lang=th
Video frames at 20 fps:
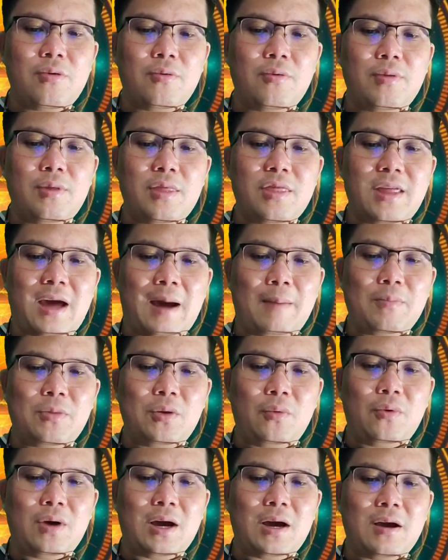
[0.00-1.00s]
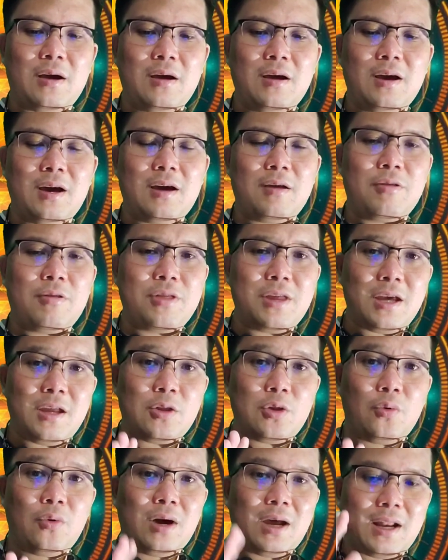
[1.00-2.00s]
0.03 ตัวเออ
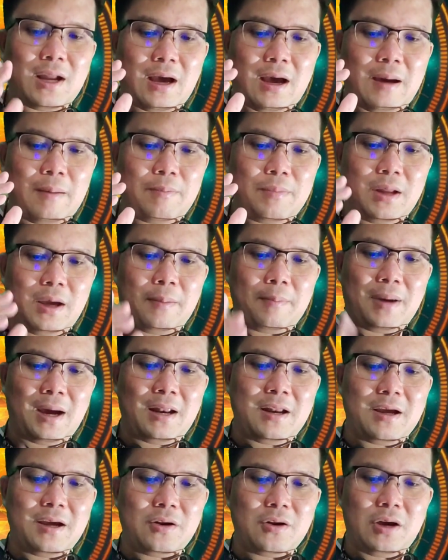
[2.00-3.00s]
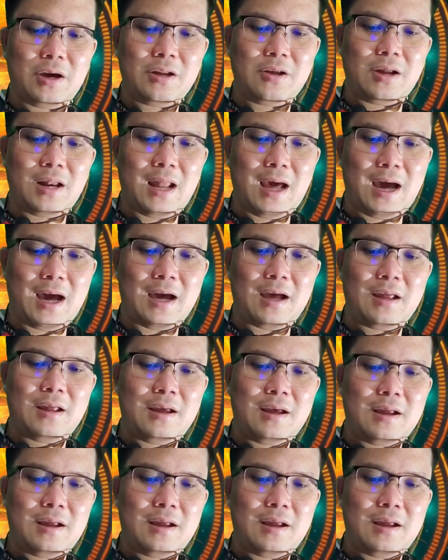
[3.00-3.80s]
4ตัวนะครับ1,100 ดอลลาร์